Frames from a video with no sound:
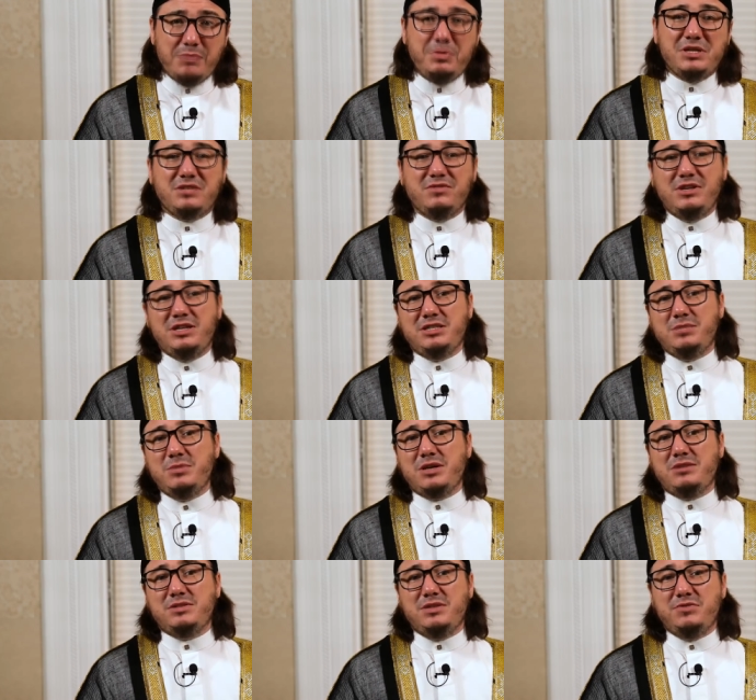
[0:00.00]
Описывая
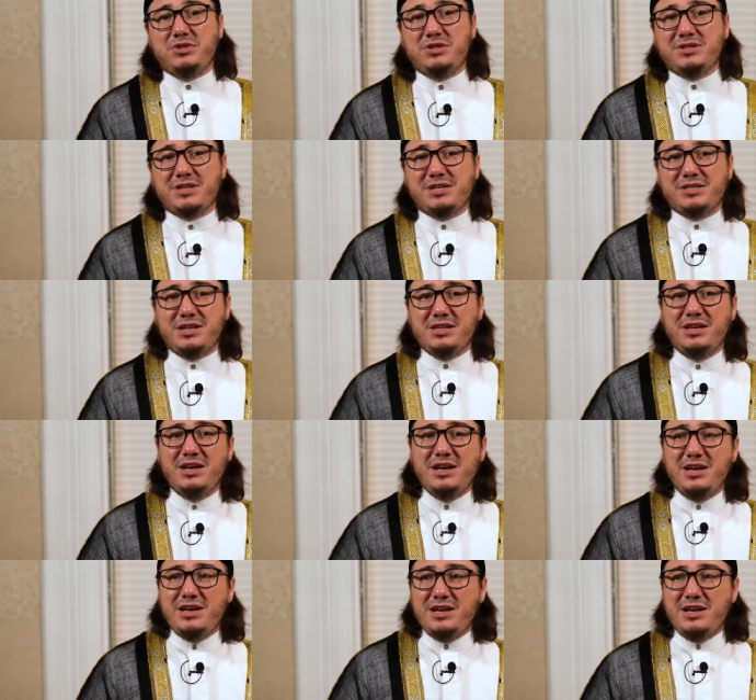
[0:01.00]
лицемеров, Всевышний сказал,